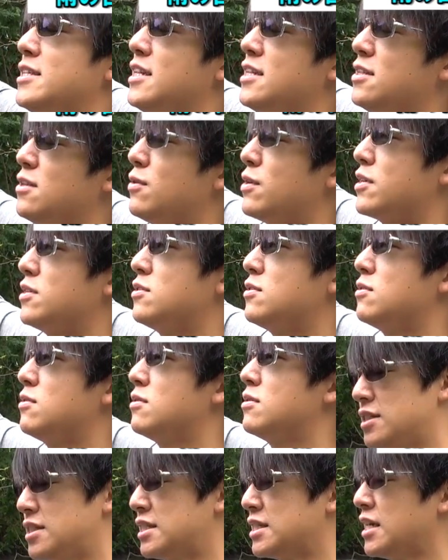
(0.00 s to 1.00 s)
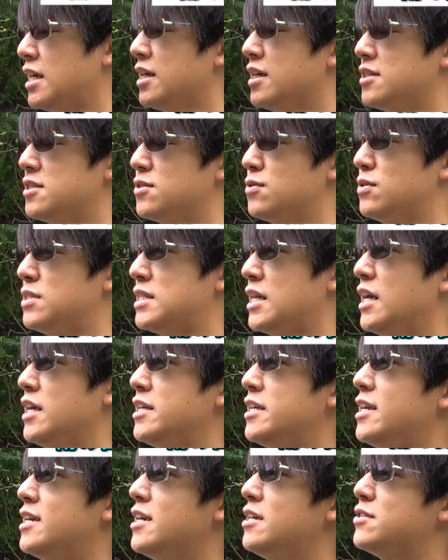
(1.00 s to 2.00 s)
てなってるわけですよ視界がすごい
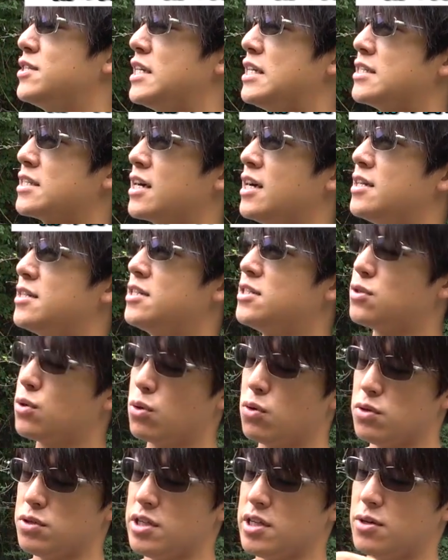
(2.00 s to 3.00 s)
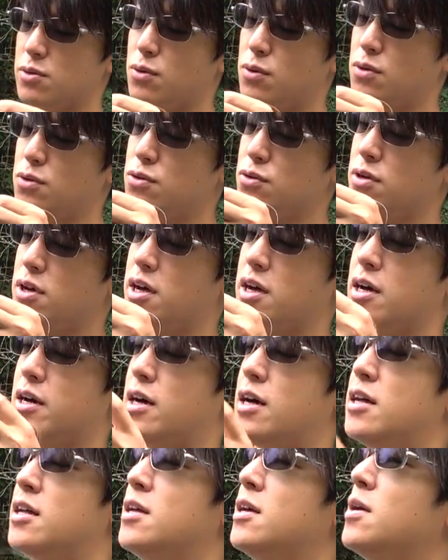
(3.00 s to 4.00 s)
遮られるじゃないですかでそこにこうルアー
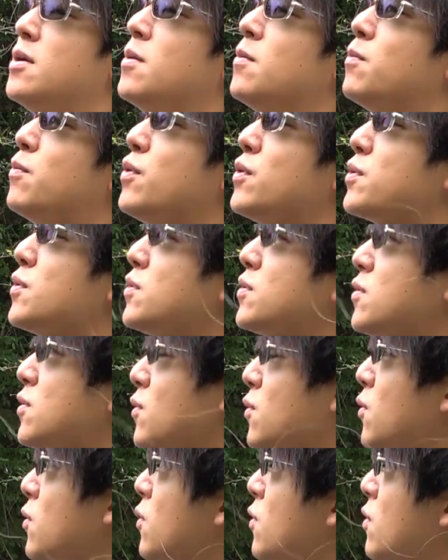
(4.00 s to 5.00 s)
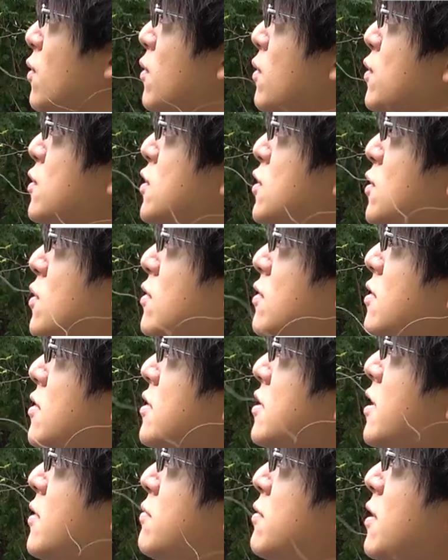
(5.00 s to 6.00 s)
がポトッとこう落ちとる
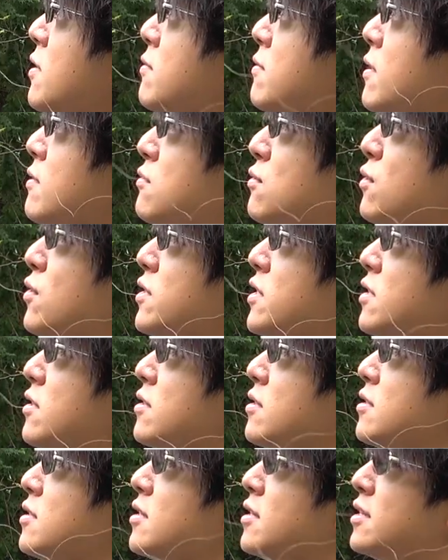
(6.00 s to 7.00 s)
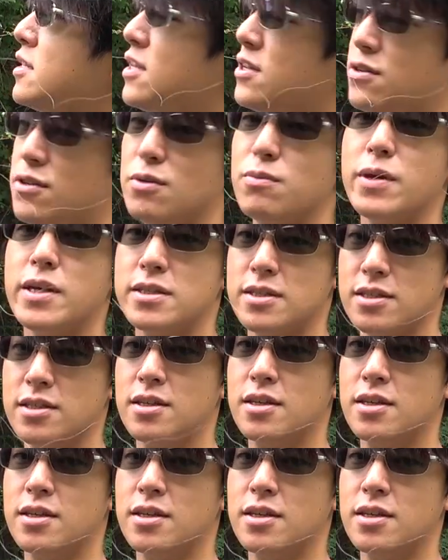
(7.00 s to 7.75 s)
でふわふわ動いてるっていうイメージ、